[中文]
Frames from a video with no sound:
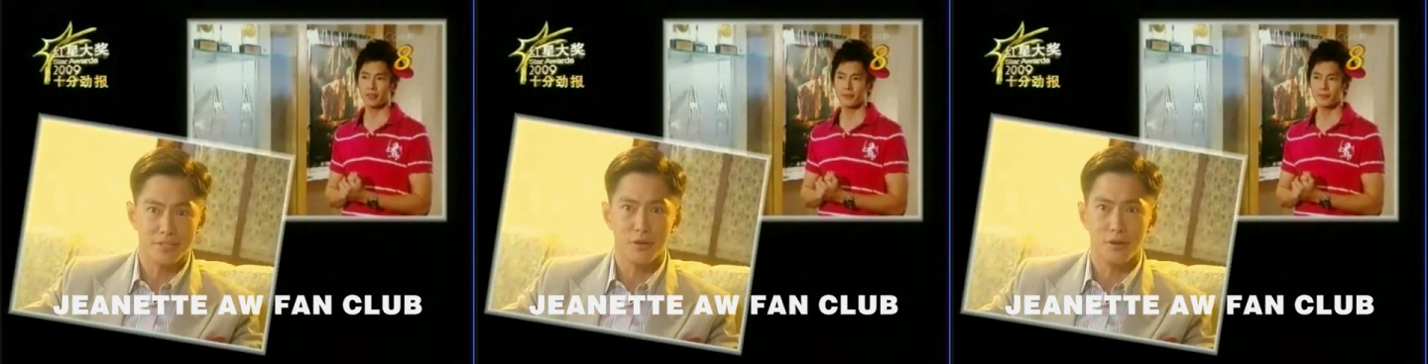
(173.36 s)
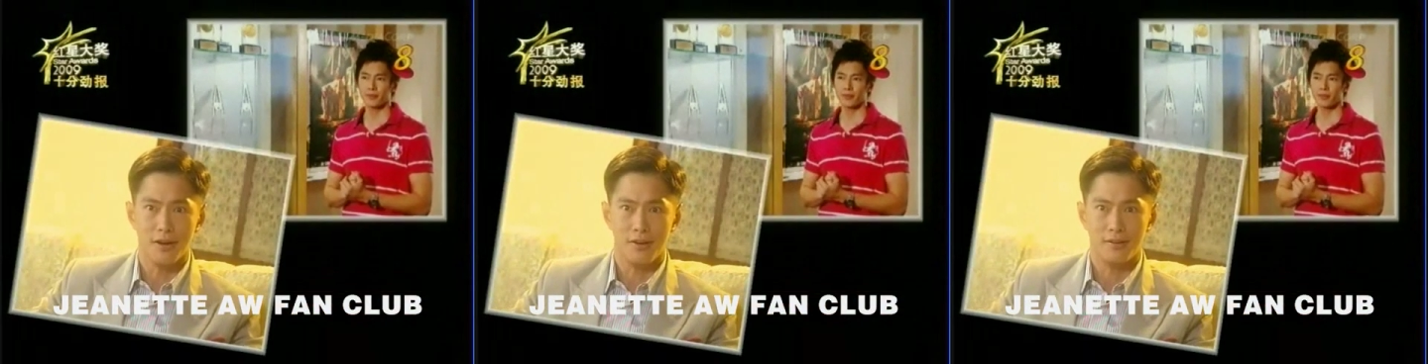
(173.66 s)
呢，
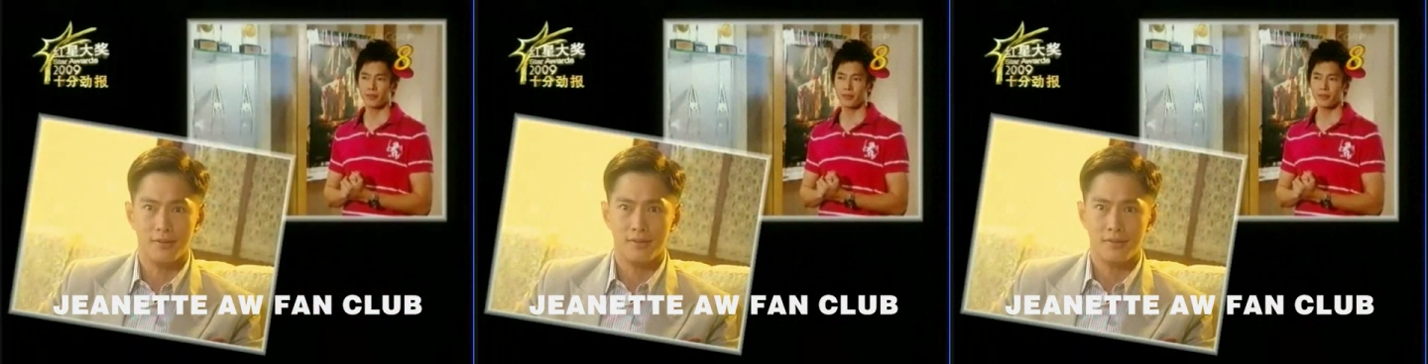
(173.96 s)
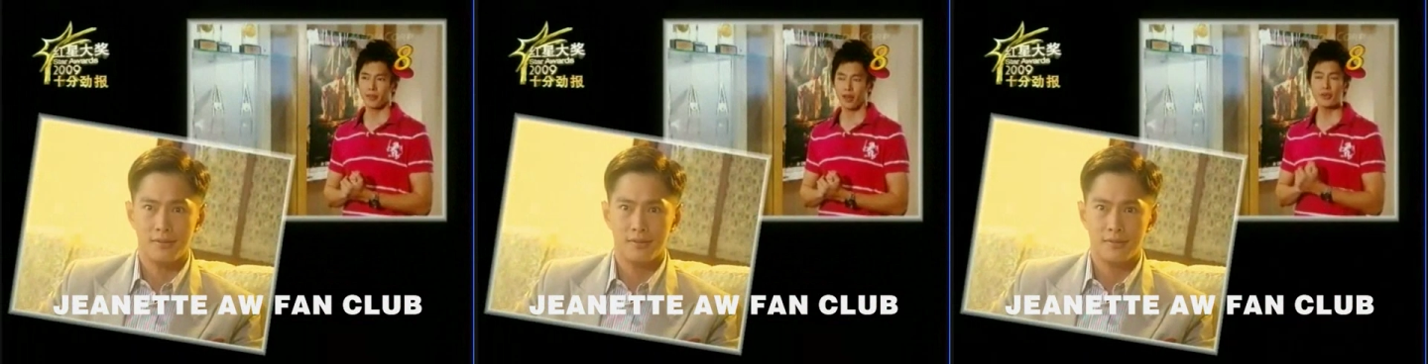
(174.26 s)

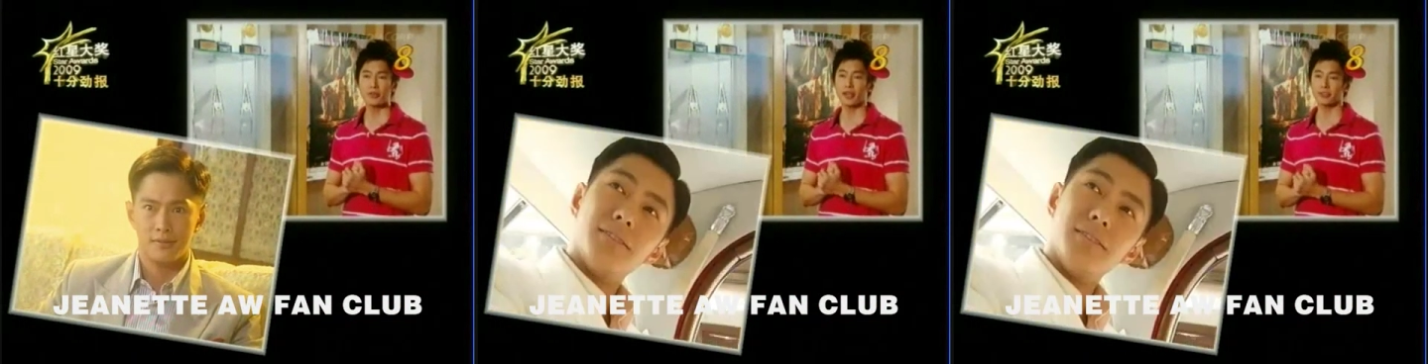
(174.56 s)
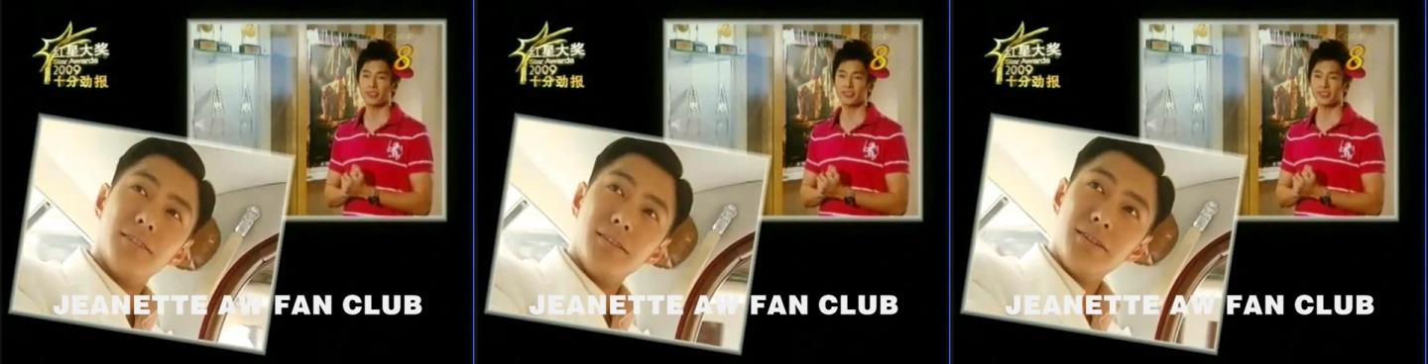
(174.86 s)
很有
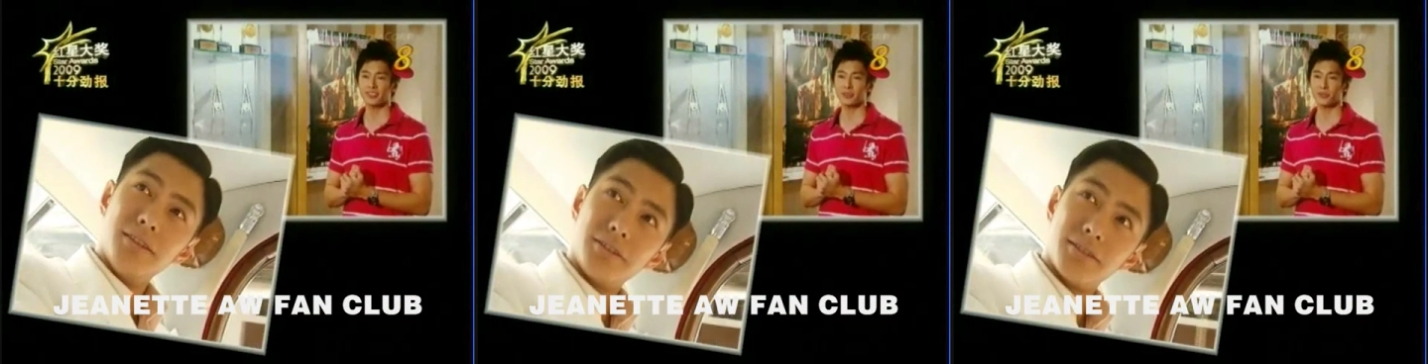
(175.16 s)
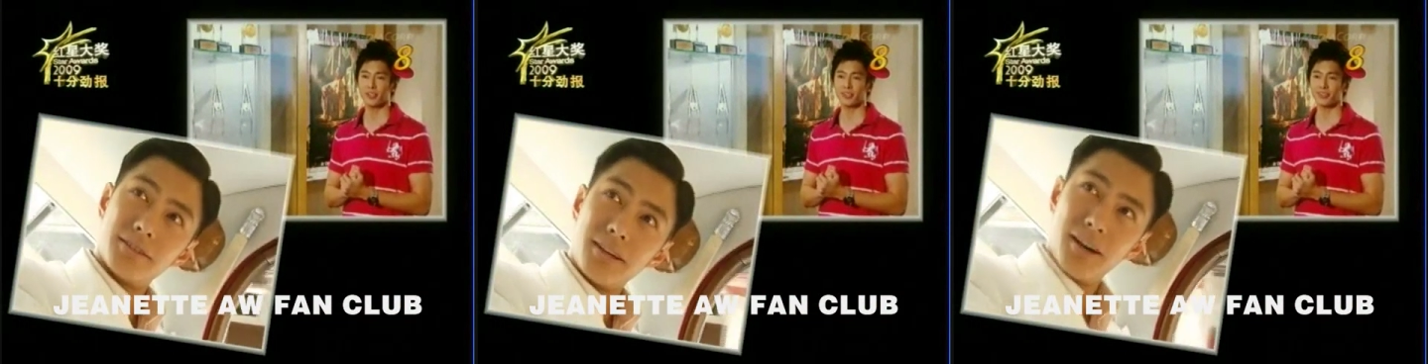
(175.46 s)
挑战性，是因
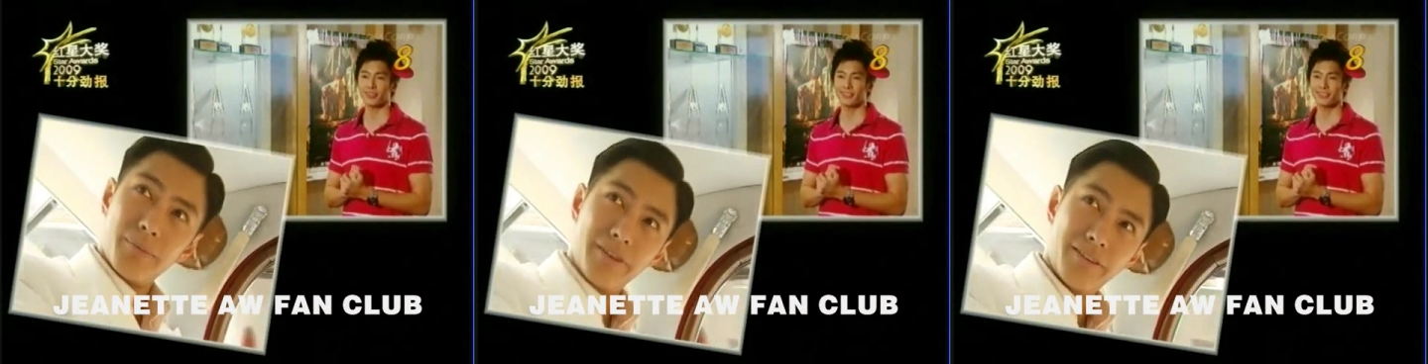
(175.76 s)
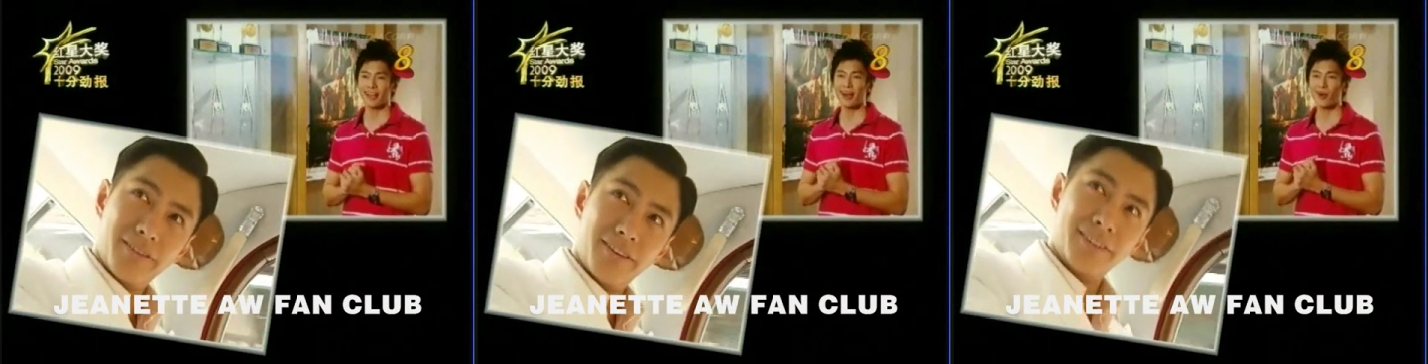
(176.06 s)
为
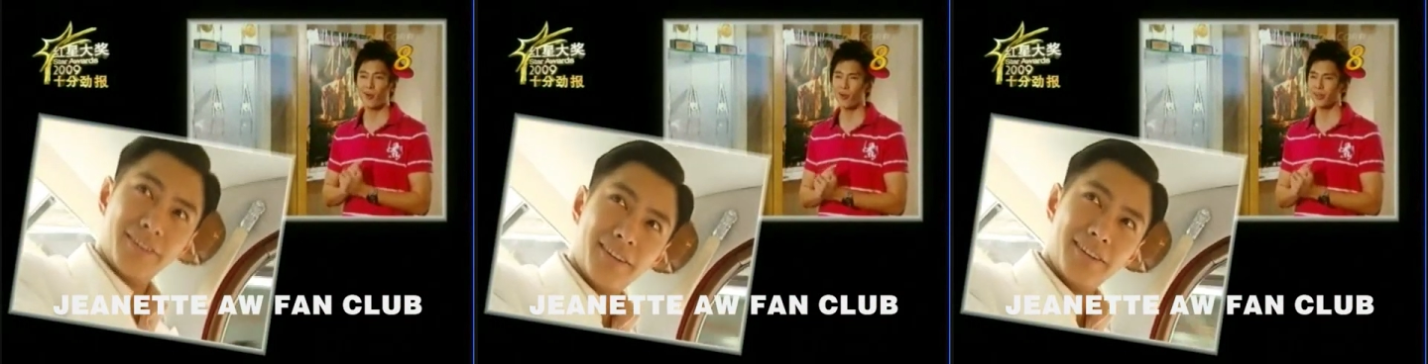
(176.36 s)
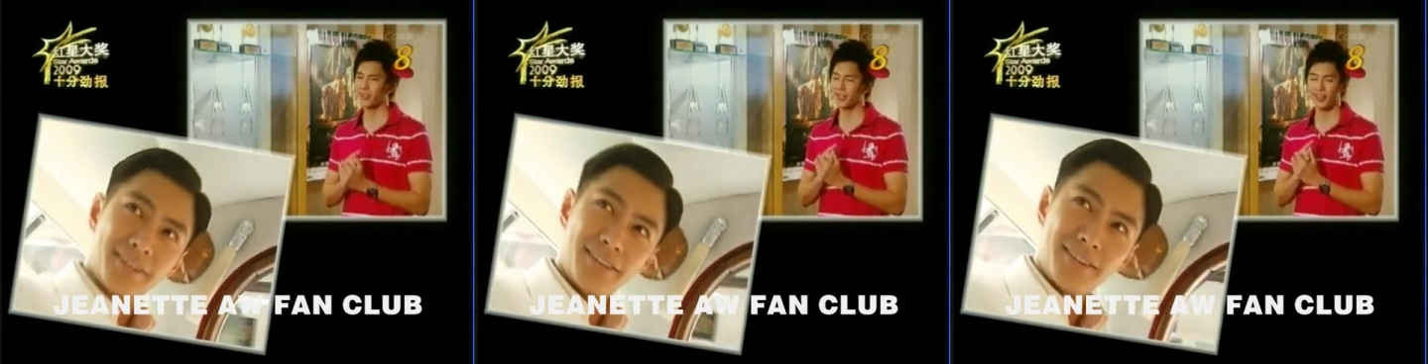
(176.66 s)
他
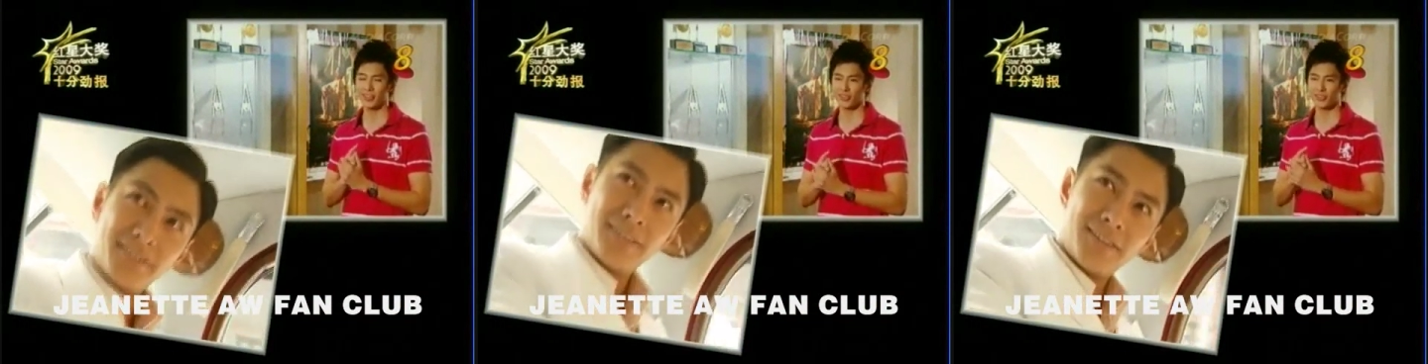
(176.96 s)
坏得很